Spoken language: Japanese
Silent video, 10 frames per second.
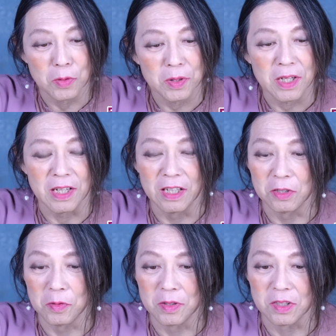とんでもねえな
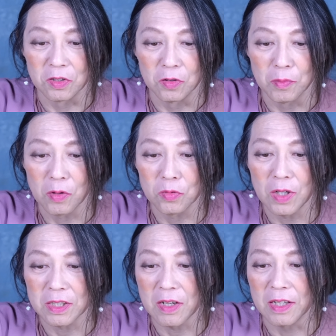と思いますけど、まあ、こ
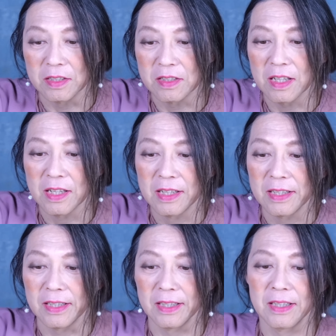の方がですね、
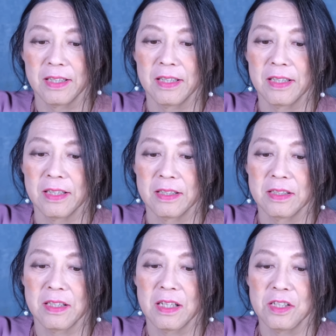えー、
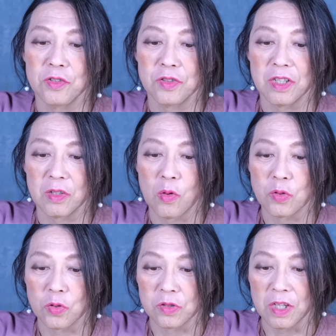2021年
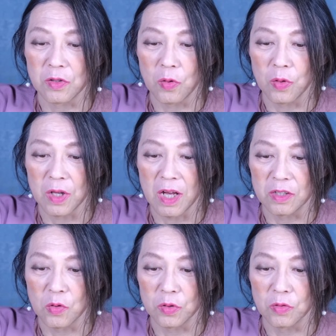公職選挙法違
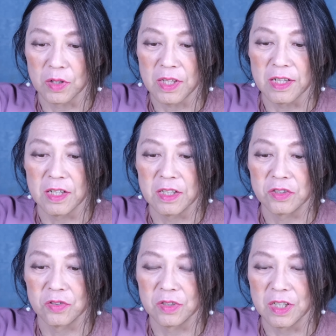反容疑を受けて、えー、
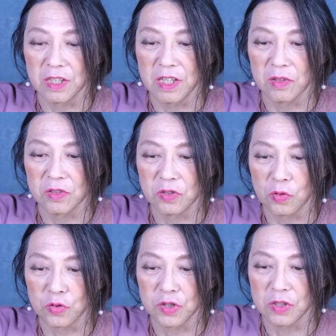衆議院議員を辞
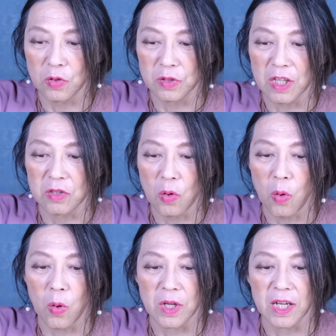職し、同年
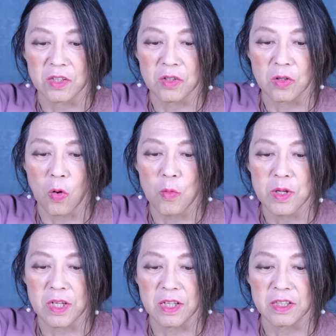同法違反により公
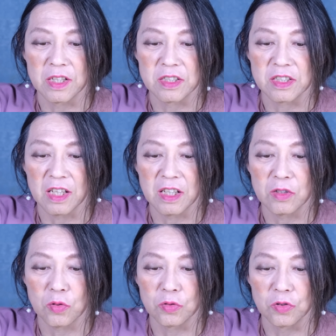民権停止3
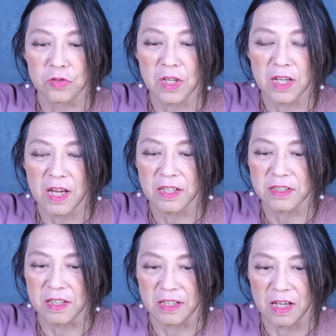年等の有罪判
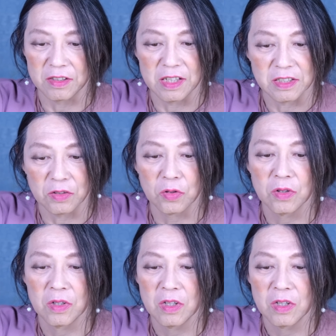決が確定したと、